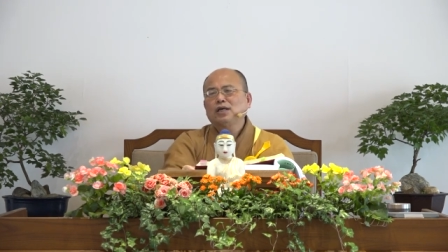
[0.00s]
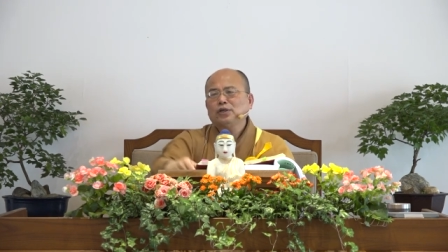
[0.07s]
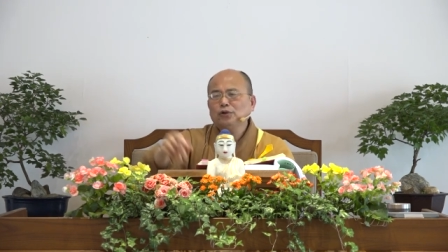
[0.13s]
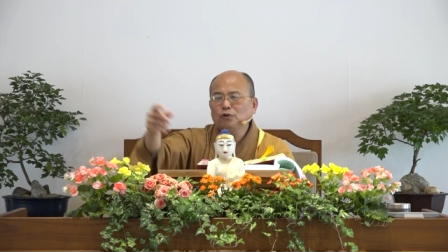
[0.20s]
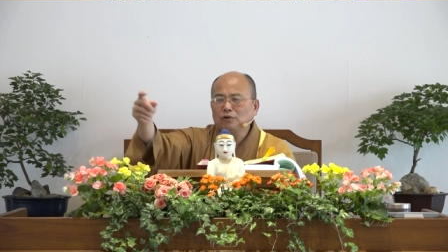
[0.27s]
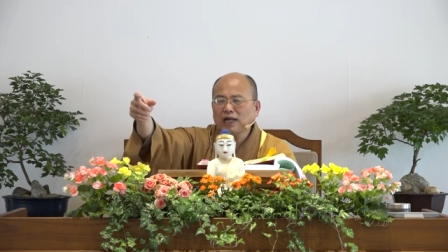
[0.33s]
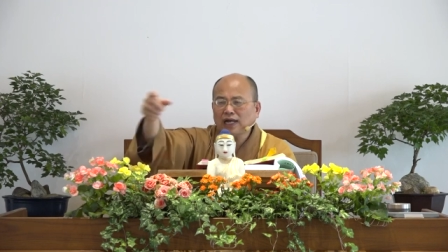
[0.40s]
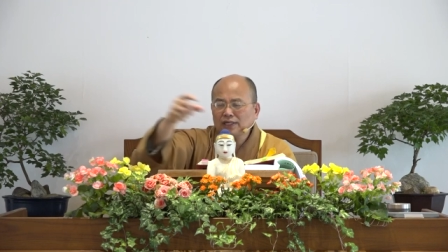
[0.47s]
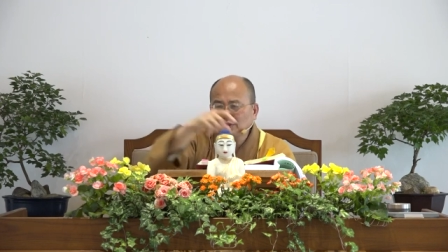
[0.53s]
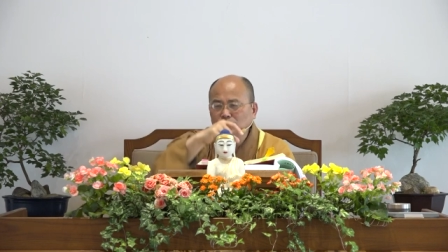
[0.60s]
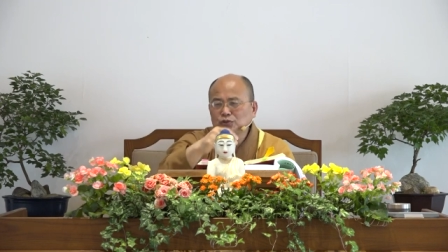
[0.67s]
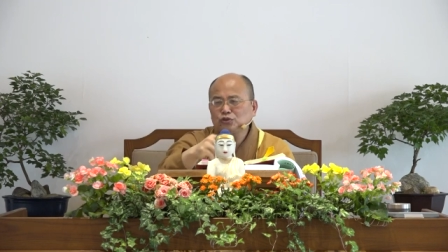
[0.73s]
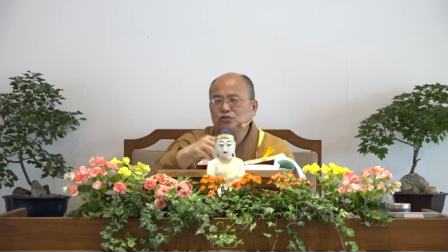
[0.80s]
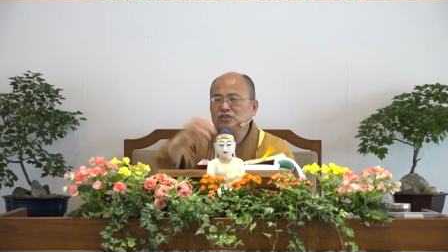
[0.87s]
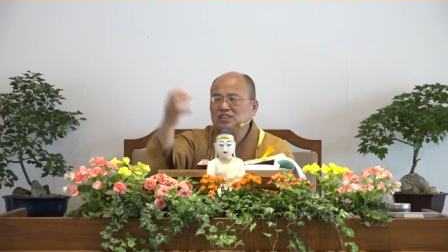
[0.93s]
有来
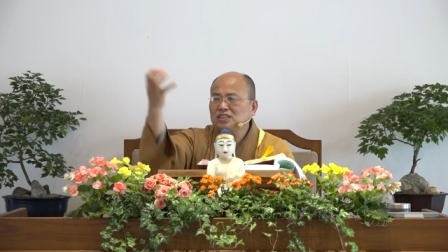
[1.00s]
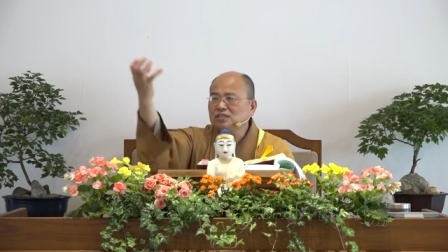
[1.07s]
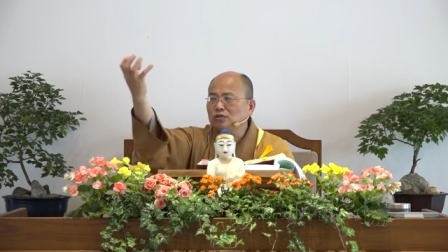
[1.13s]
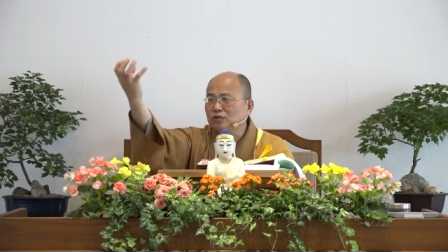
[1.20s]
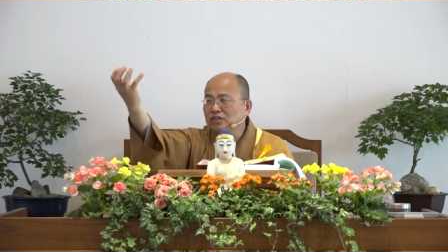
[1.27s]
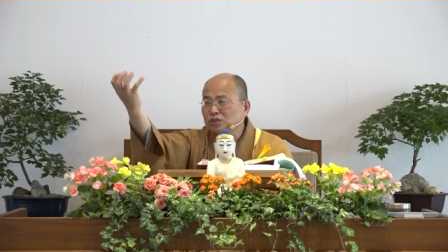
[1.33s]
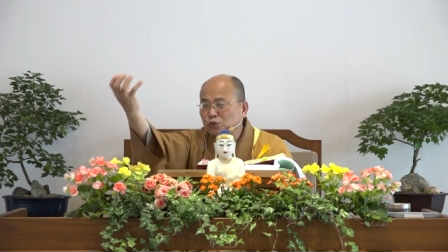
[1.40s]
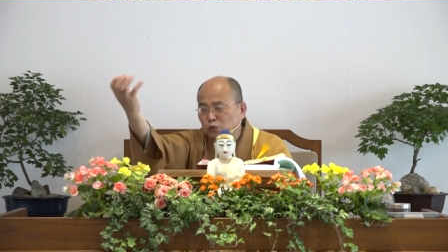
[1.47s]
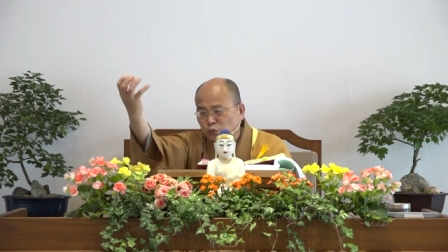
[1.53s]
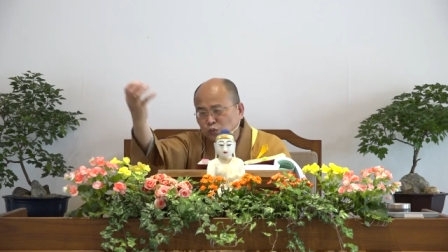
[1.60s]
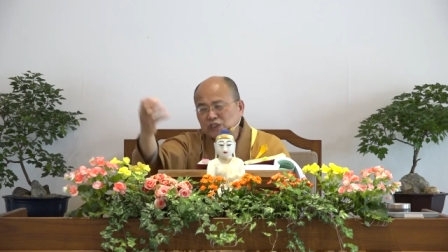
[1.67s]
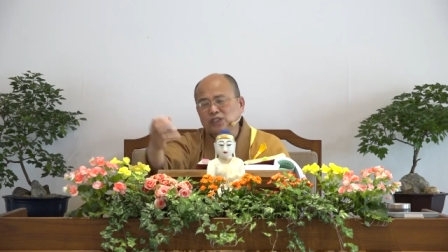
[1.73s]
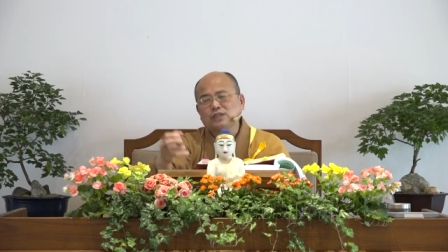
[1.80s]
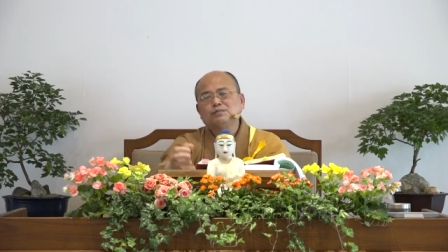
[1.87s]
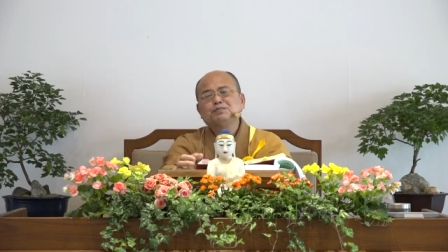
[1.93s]
有去是有一个
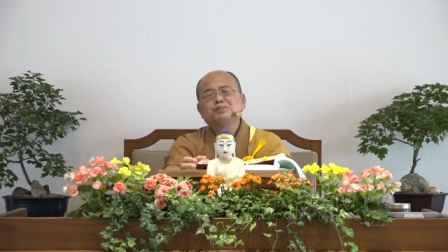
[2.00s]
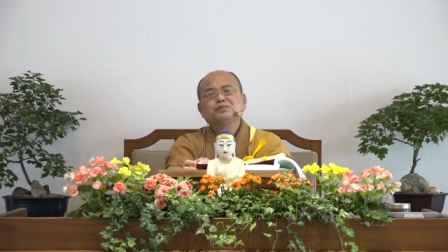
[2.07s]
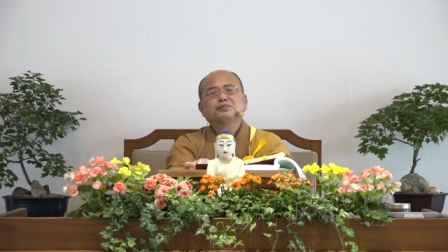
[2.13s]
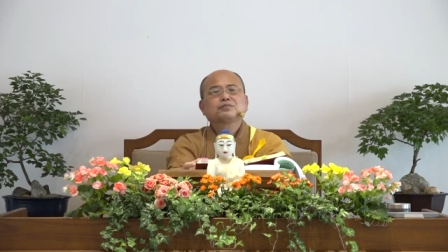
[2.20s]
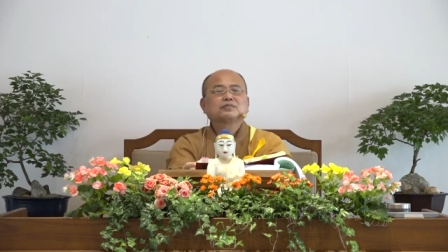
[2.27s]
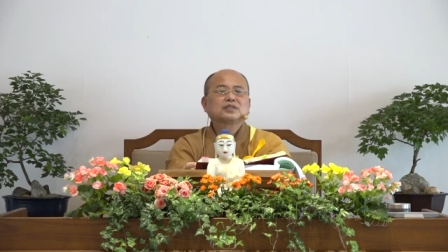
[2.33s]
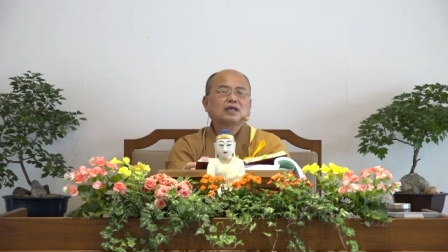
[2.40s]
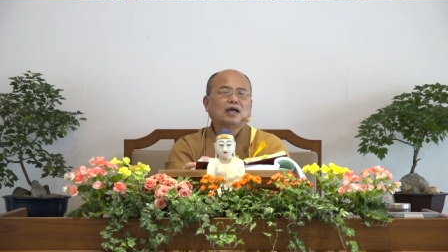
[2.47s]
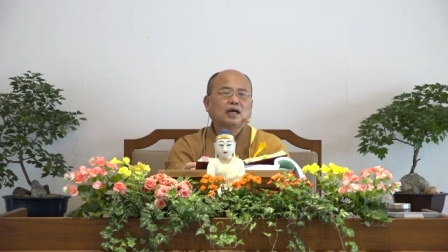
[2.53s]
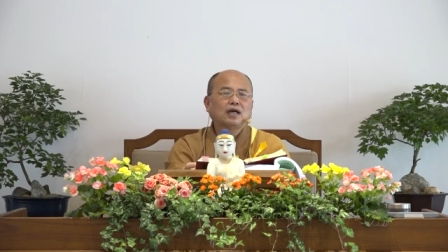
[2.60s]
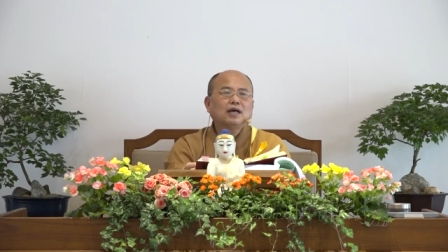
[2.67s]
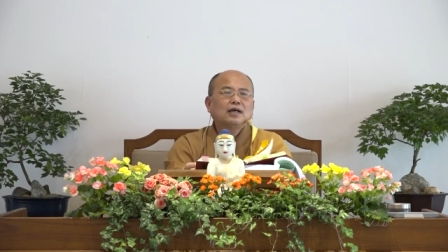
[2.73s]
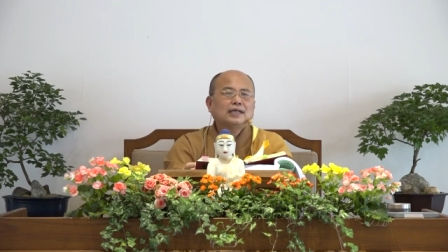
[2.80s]
主体啊。